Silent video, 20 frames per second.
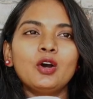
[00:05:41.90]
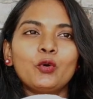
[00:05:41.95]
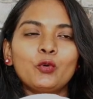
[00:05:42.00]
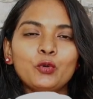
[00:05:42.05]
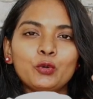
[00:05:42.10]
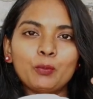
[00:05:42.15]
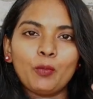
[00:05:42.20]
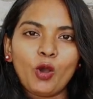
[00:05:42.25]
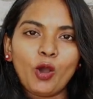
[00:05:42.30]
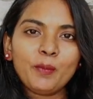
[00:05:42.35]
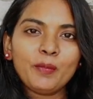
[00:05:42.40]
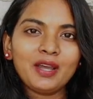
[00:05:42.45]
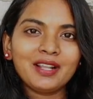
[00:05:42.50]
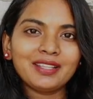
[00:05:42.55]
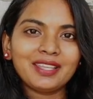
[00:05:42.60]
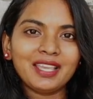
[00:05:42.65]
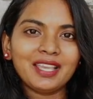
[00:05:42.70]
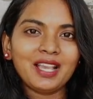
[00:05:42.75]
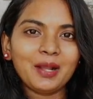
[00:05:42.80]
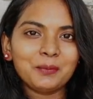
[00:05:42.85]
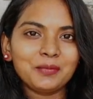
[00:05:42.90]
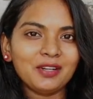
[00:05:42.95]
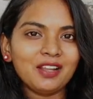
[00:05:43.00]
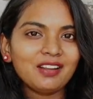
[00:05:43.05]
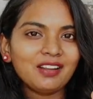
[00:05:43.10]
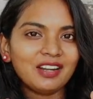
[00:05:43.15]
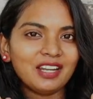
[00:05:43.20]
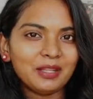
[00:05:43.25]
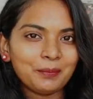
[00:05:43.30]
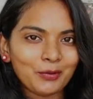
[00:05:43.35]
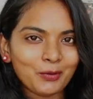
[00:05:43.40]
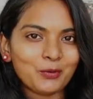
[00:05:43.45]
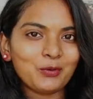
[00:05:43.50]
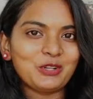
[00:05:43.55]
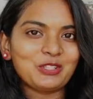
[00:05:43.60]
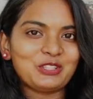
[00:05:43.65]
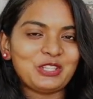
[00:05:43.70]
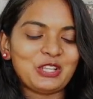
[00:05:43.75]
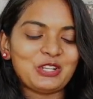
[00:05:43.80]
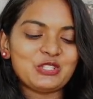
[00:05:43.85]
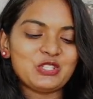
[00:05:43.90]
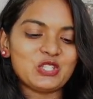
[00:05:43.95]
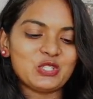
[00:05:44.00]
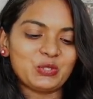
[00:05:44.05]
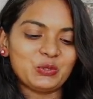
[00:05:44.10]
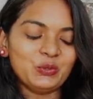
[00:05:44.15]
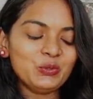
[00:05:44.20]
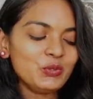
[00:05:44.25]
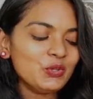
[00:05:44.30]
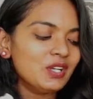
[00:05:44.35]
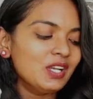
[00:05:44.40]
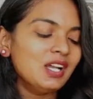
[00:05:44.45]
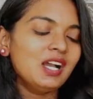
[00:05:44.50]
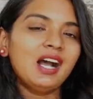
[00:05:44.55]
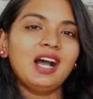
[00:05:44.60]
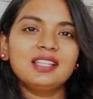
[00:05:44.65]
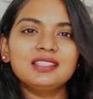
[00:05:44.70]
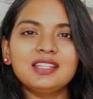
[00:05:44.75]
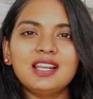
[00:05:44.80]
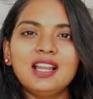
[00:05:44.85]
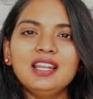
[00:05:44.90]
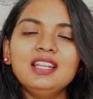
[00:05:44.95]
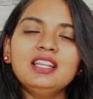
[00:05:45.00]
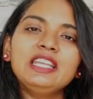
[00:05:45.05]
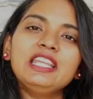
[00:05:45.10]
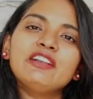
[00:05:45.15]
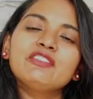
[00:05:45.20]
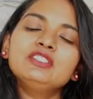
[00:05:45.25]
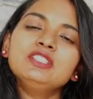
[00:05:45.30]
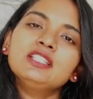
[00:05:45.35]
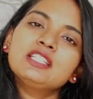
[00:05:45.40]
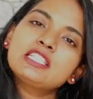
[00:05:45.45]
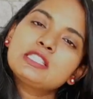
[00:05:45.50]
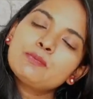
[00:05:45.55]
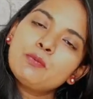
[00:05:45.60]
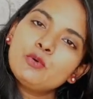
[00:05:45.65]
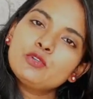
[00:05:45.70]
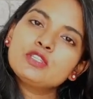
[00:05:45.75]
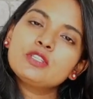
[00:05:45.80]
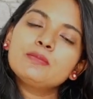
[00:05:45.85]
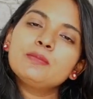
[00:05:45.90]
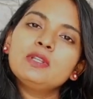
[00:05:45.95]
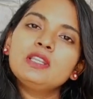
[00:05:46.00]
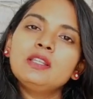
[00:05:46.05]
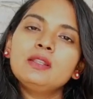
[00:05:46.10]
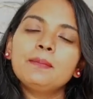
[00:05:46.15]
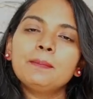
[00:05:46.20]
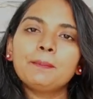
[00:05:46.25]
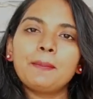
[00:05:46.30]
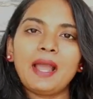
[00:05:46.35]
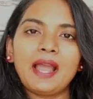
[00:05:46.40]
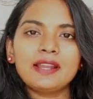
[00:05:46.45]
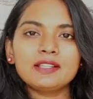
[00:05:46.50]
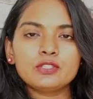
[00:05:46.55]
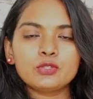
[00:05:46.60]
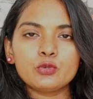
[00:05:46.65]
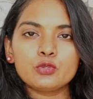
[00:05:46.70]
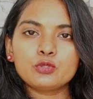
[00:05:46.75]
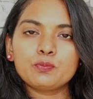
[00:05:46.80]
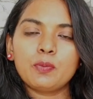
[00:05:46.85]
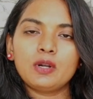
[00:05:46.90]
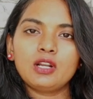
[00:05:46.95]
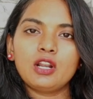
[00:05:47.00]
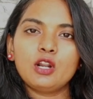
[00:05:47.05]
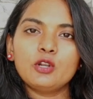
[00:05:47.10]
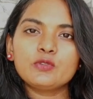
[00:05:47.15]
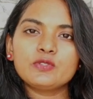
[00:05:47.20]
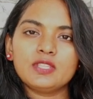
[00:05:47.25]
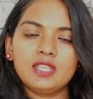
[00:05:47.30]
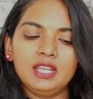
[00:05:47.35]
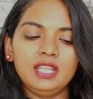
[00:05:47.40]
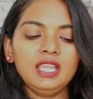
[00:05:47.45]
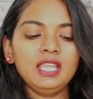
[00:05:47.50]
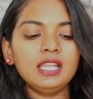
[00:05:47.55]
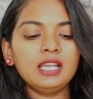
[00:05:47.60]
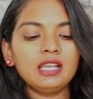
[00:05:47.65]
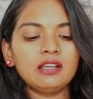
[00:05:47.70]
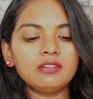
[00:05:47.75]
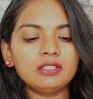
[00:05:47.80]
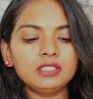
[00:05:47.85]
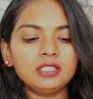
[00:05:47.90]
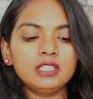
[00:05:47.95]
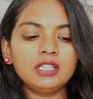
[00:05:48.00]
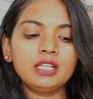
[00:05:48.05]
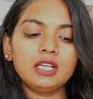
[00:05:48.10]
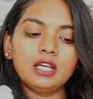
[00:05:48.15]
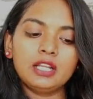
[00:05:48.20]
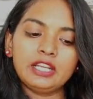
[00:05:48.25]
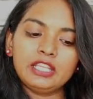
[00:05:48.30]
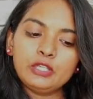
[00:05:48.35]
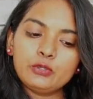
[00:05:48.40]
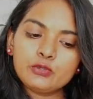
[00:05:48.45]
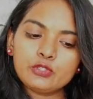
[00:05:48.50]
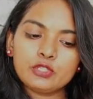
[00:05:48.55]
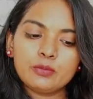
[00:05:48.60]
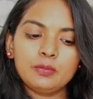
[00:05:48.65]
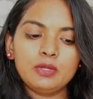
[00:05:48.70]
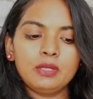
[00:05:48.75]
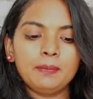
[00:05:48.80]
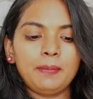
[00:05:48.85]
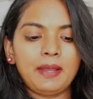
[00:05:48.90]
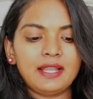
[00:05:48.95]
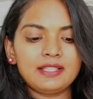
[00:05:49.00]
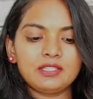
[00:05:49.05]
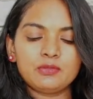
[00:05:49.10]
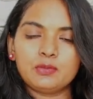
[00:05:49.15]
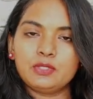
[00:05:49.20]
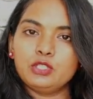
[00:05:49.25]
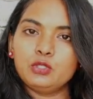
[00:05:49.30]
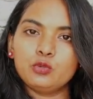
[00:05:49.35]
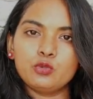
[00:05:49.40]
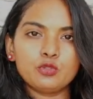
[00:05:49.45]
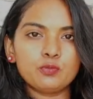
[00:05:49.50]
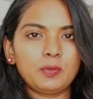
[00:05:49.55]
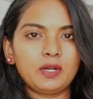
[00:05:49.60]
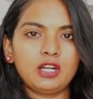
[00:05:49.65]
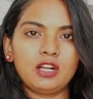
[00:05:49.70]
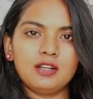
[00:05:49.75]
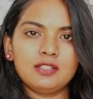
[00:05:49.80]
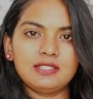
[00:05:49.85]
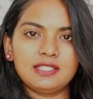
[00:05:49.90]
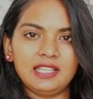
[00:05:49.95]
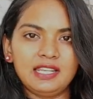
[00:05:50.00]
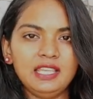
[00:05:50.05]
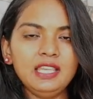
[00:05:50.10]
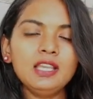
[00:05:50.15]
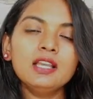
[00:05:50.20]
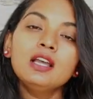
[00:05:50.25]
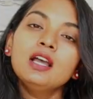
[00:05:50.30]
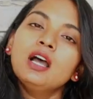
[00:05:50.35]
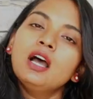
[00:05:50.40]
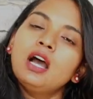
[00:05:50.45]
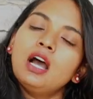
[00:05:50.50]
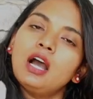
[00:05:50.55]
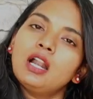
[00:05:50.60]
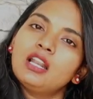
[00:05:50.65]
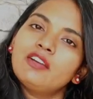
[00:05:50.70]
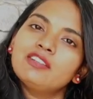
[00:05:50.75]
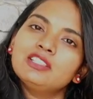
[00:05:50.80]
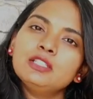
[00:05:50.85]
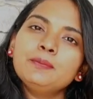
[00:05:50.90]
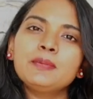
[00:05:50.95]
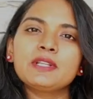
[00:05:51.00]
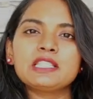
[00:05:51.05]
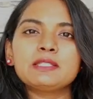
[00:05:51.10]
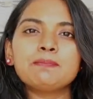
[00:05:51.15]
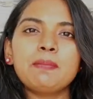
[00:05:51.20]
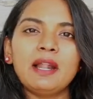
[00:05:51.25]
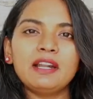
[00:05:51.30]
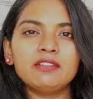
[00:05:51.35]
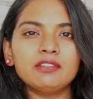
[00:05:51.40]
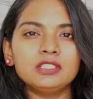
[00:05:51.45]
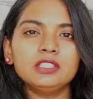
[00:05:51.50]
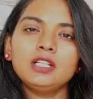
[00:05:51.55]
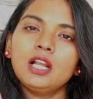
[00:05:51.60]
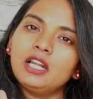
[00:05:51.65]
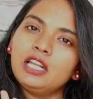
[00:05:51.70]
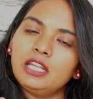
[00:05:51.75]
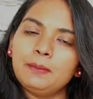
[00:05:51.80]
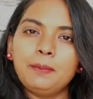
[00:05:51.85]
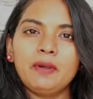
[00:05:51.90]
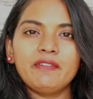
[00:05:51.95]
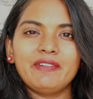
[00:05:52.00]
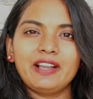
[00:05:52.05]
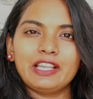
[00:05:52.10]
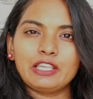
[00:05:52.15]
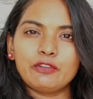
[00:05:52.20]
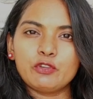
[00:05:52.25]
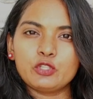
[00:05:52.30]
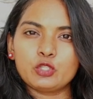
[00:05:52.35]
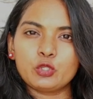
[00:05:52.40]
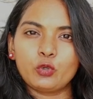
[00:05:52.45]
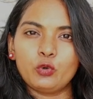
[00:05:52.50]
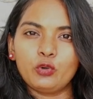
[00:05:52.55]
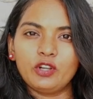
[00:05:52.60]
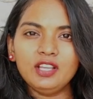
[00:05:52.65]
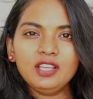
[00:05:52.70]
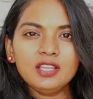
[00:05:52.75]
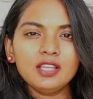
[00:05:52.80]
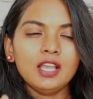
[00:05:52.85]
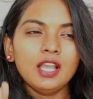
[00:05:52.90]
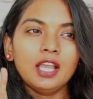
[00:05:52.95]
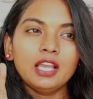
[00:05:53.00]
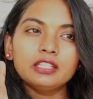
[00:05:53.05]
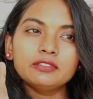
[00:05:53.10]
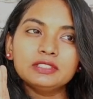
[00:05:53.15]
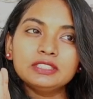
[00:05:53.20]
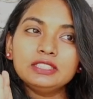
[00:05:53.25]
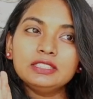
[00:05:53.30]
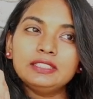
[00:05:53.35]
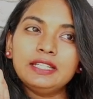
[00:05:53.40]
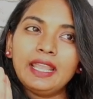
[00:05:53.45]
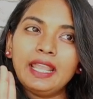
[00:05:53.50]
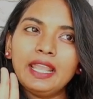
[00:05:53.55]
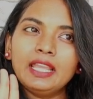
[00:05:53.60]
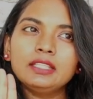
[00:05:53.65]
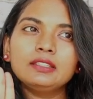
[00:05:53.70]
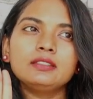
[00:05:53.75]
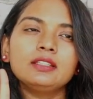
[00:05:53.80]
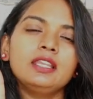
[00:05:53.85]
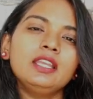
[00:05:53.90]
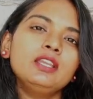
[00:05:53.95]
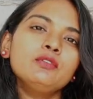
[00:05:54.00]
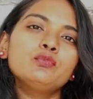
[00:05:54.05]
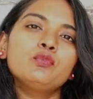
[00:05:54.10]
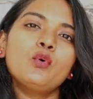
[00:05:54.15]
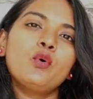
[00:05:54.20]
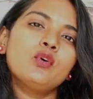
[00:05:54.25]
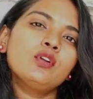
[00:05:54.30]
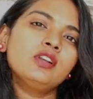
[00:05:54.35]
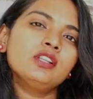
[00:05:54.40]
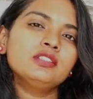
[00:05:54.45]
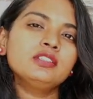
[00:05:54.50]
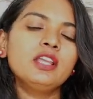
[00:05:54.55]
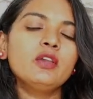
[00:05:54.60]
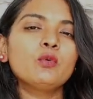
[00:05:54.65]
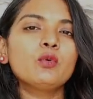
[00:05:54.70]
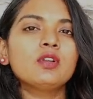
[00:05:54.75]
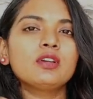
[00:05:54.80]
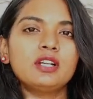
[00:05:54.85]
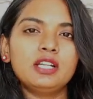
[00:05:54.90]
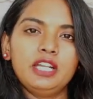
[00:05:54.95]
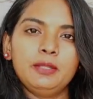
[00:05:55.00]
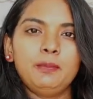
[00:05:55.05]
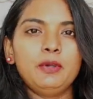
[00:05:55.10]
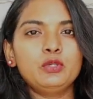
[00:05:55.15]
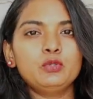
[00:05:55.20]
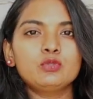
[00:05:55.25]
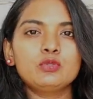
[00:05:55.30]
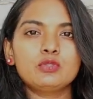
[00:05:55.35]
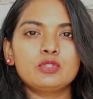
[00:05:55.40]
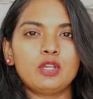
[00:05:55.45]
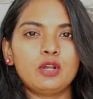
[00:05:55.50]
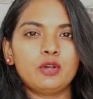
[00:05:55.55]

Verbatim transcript: ஒரு மாமா இருக்கீங்க அப்படின்னா கண்டிப்பாக உங்களுக்கு தெரிஞ்சிருக்கும் அதனால நீங்கள் வந்து டிஸ்போசபிள் பேட்ஸ் யூஸ் பண்ணாலும் சரி இல்லை வந்து ரீயூசபிள் பேட்ஸ் வந்து யூஸ் பண்ணாலும் சரி ஆனால் வந்து பிரெஸ்ட் பேட் வந்து கண்டிப்பாக வாங்கி வச்சுக்கோங்க இது வந்து டே த்ரீ ஃபோர்லேருந்தே உங்களுக்கு கண்டிப்பாக யூஸ்